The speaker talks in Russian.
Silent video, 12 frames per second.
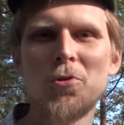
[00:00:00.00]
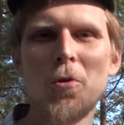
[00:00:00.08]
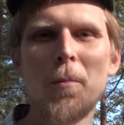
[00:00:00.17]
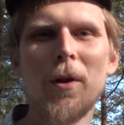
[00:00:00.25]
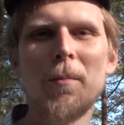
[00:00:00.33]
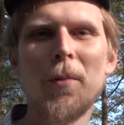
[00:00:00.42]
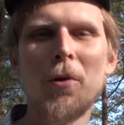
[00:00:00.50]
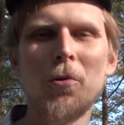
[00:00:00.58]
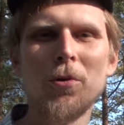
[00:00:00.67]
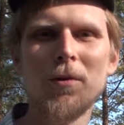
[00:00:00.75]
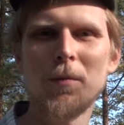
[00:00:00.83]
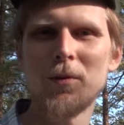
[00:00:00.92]
теплая
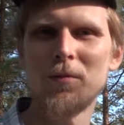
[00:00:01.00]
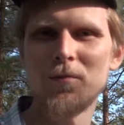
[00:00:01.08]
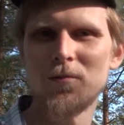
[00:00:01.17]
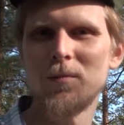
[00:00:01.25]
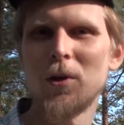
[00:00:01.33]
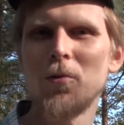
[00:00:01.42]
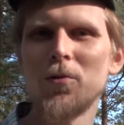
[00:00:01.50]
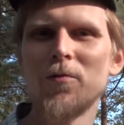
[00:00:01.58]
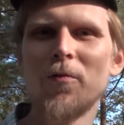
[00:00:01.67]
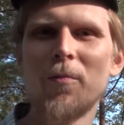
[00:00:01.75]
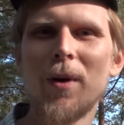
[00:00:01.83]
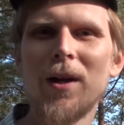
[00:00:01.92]
погода, потому что мы
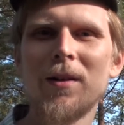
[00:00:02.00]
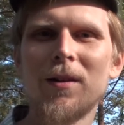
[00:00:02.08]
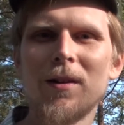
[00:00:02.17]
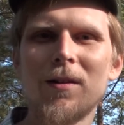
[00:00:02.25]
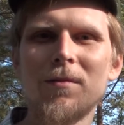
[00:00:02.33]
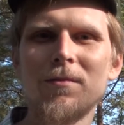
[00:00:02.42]
ходим в майках.